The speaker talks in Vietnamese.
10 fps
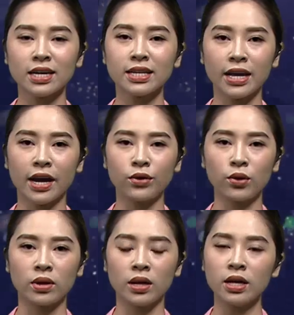Tại Hà
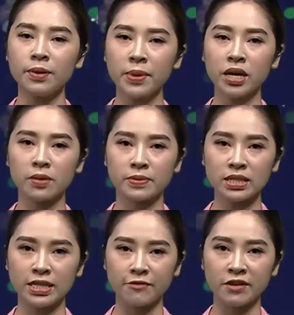Nội, Liên minh Hợp tác
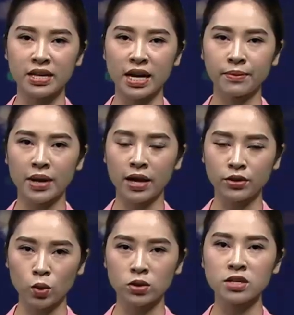xã Việt Nam đã
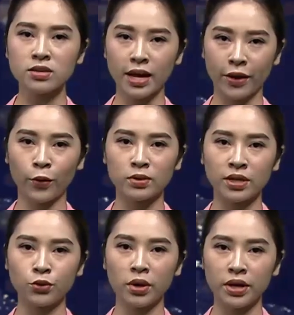tổ chức Đại hội thi
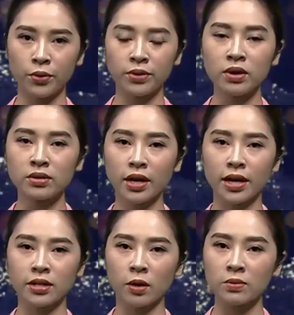đua yêu nước hệ
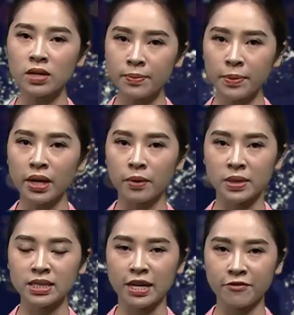thống Liên minh Hợp
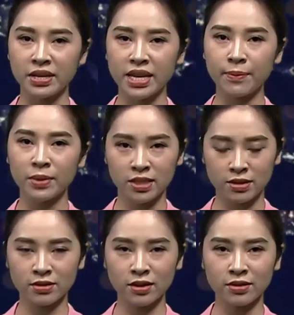tác xã Việt Nam lần
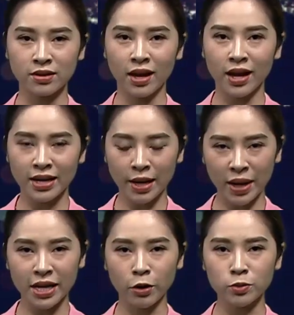thứ tư năm
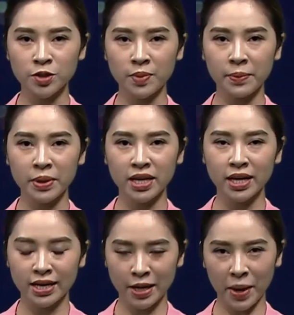2020
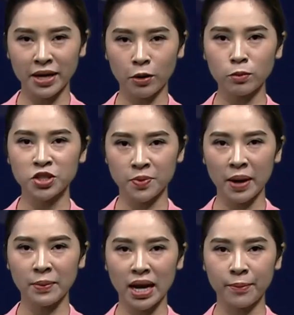năm
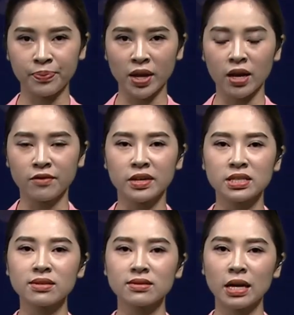2025 với
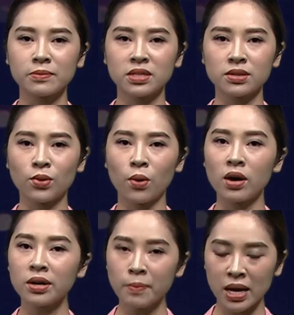sự tham dự của
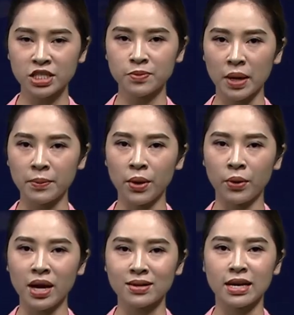hơn 300 đại biểu
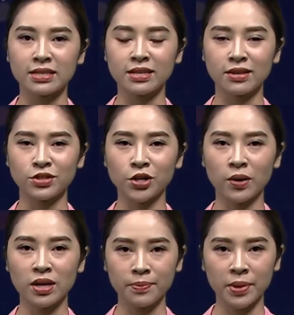đại diện cho
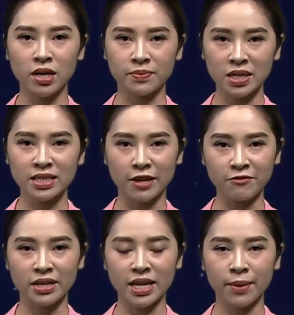Liên minh Hợp tác xã
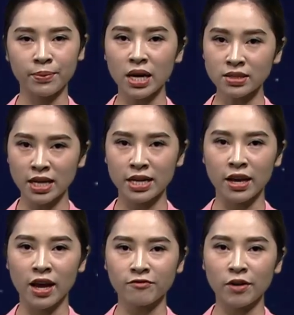Việt Nam các tỉnh
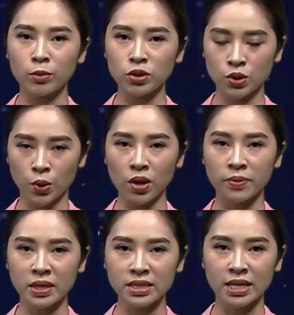và một số hợp
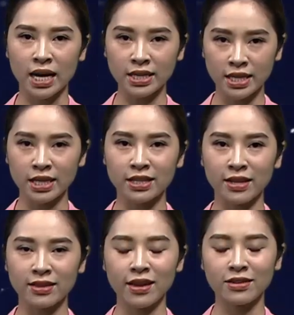tác xã điển hình tiên
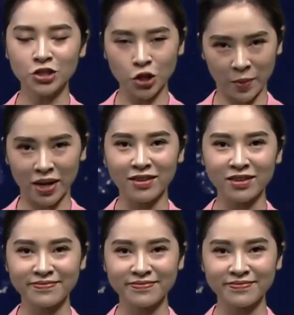tiến trong cả nước.